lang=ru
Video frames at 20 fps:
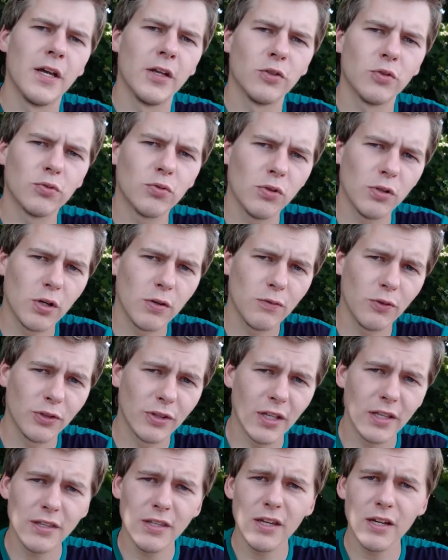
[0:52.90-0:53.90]
Но только вот
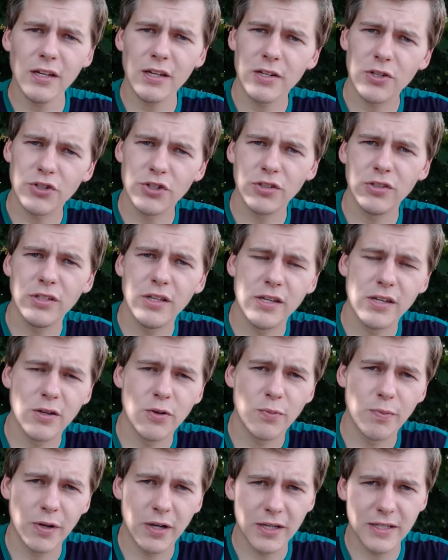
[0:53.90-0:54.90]
на днях решил я
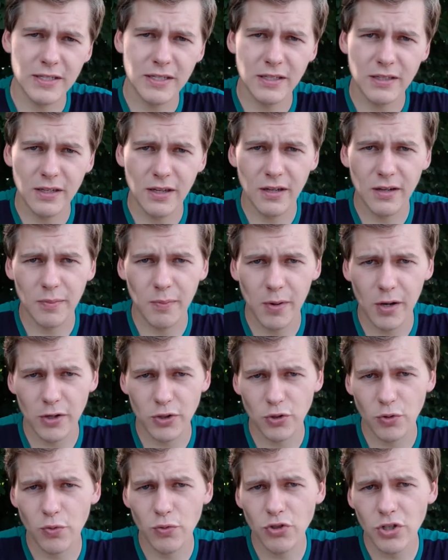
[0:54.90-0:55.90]
ею покосить
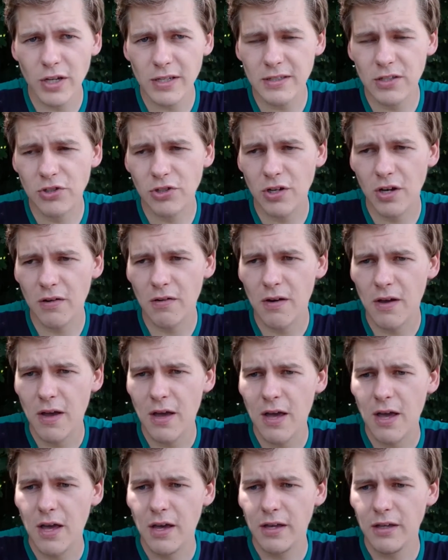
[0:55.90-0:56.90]
парочку участочков,
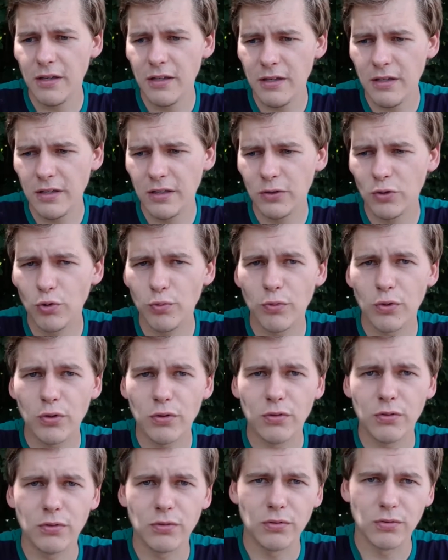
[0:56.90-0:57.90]
и
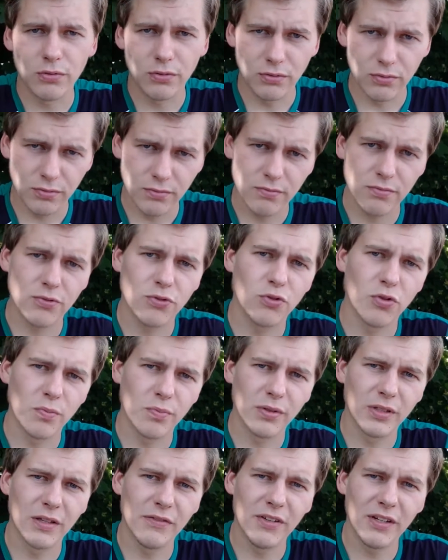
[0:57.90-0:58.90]
думаю,
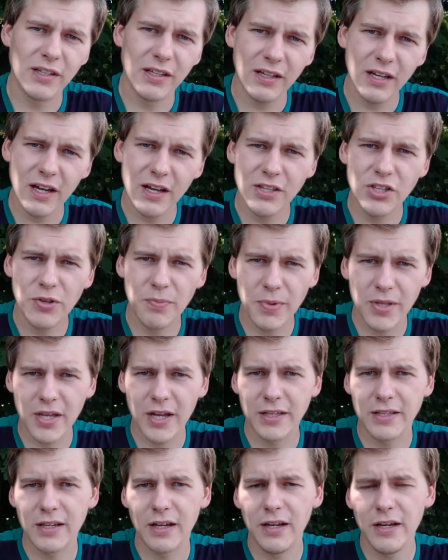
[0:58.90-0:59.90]
чтобы наверняка не
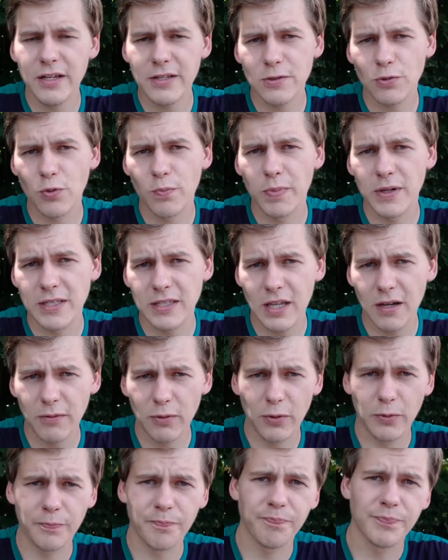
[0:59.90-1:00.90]
менять леску,
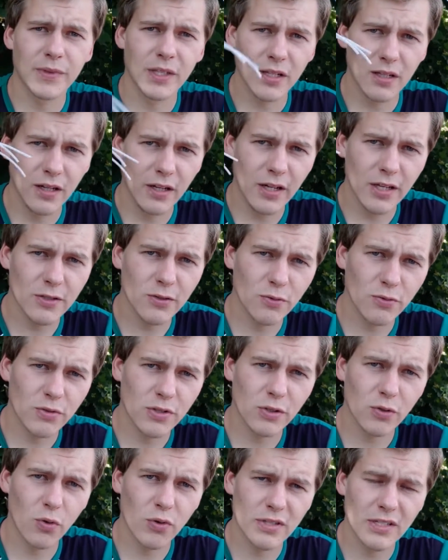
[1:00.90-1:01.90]
поставлю леску
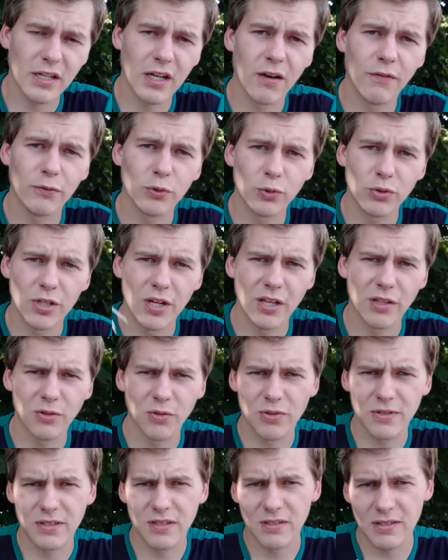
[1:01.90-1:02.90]
с тросиком внутри.
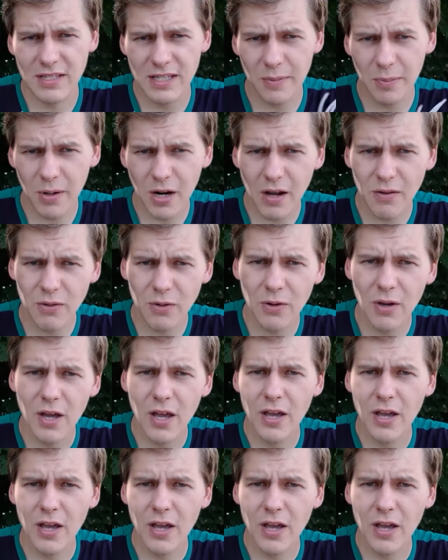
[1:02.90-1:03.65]
То есть заправлю,